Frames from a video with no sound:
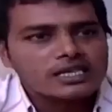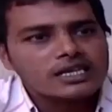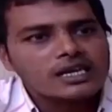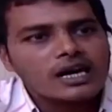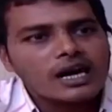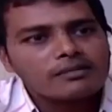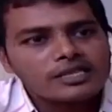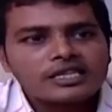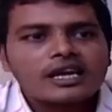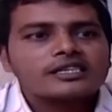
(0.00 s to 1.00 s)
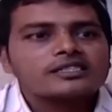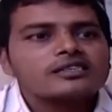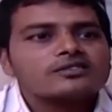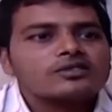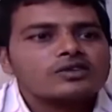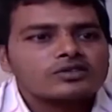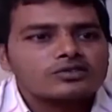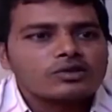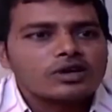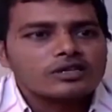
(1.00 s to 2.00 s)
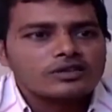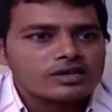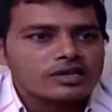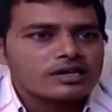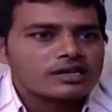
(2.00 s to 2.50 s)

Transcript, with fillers: রাহুল রায় এবং মাহমুদুর রহমান খান